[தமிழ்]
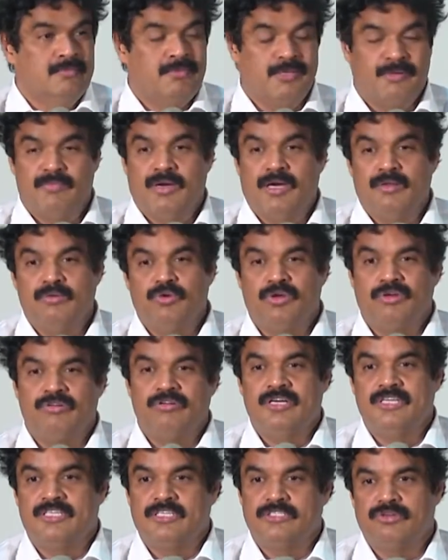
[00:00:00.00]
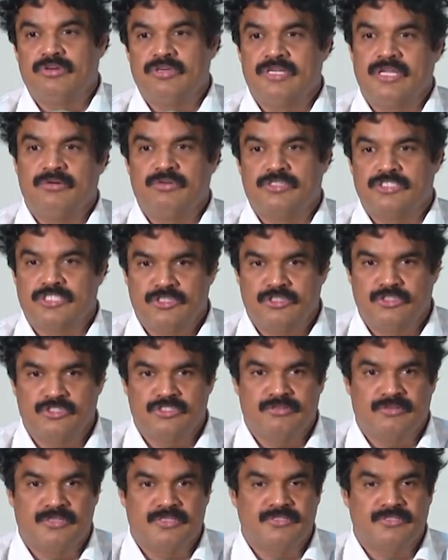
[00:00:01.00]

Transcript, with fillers: பெரும்பாலும் உறவுகள்கிட்ட சொல்லினா ஒரு சந்தோஷம்